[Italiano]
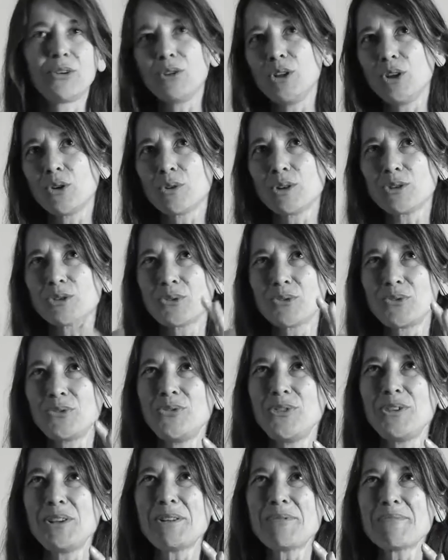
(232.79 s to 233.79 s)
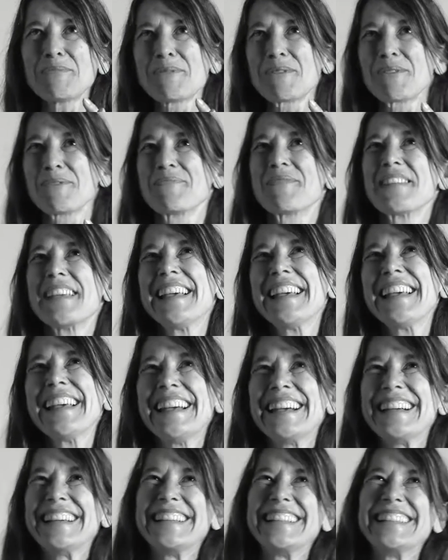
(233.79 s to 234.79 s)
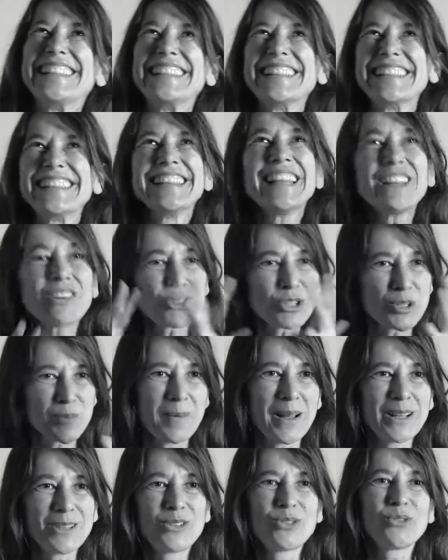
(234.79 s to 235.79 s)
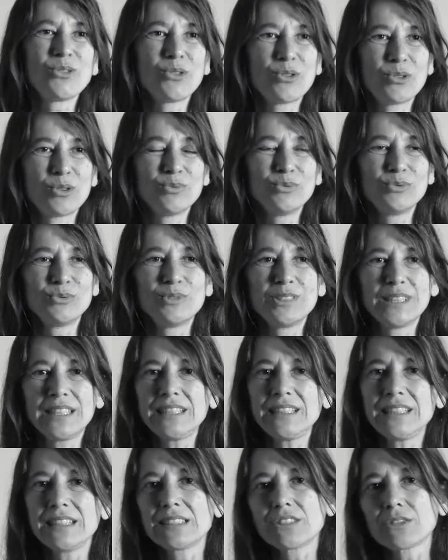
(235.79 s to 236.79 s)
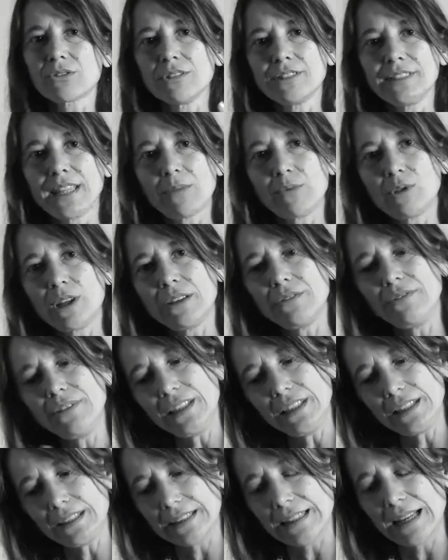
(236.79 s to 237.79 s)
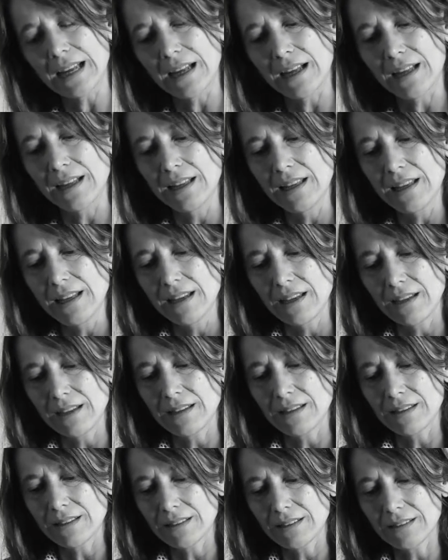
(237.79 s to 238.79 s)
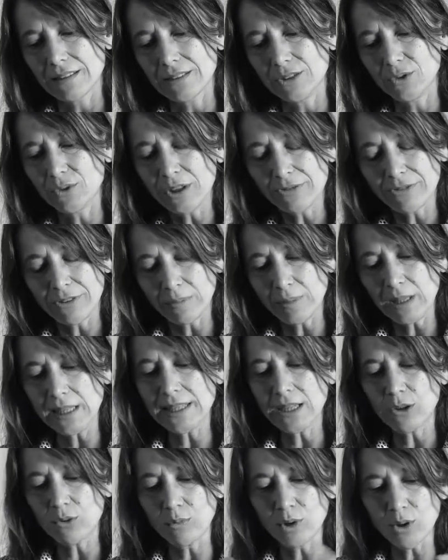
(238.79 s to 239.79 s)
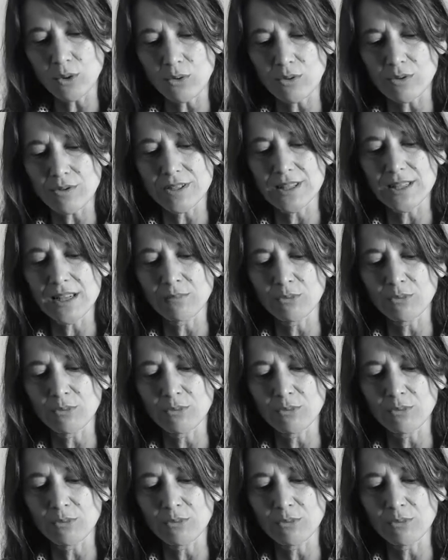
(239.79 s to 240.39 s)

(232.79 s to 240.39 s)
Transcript: Quindi in questo film, eh, nello spazio in comune, ascoltiamo la vita eh, di una famiglia numerosa,